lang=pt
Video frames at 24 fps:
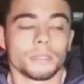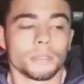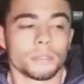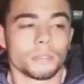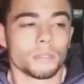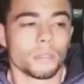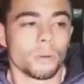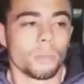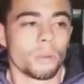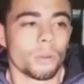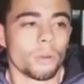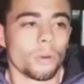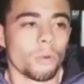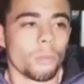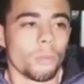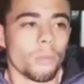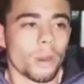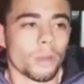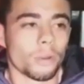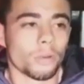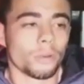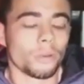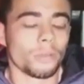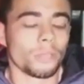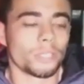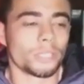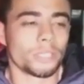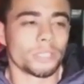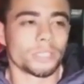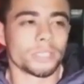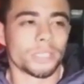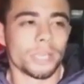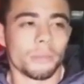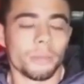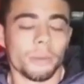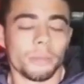sobre o barulho de
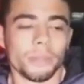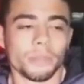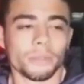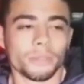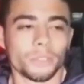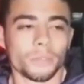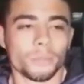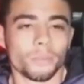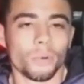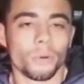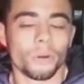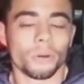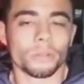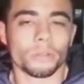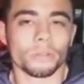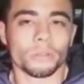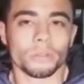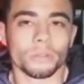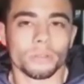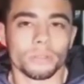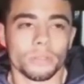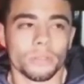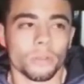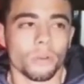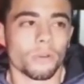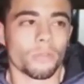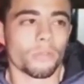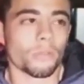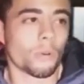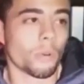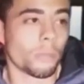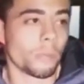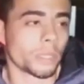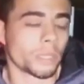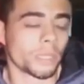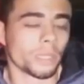escapamento de moto, que eu
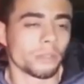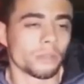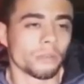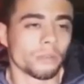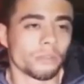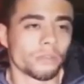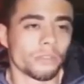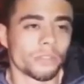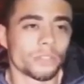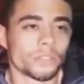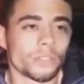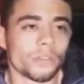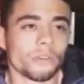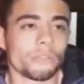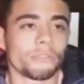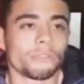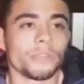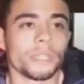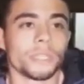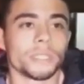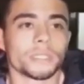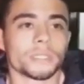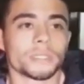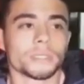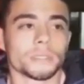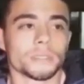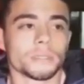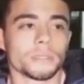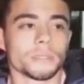comentei no vídeo que eu fiz.